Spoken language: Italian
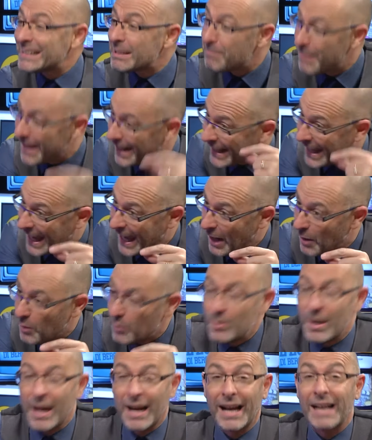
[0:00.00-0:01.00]
perché
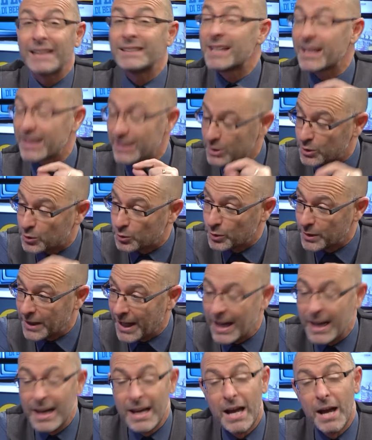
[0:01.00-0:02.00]
una ragazza che
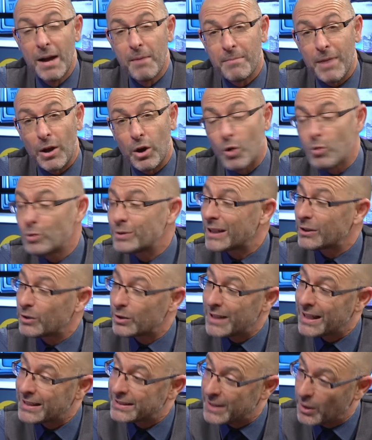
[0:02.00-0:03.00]
studia, mi hanno accusato di
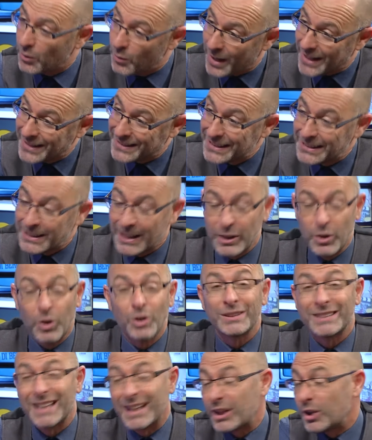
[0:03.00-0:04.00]
essere un razzista che dico
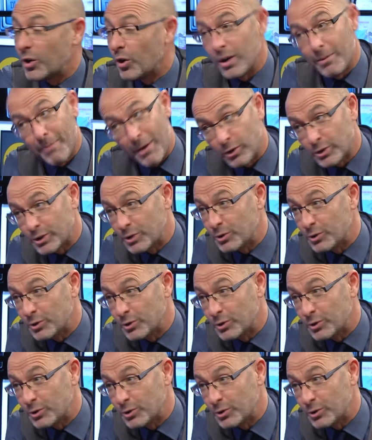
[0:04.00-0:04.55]
secchiona, ma non si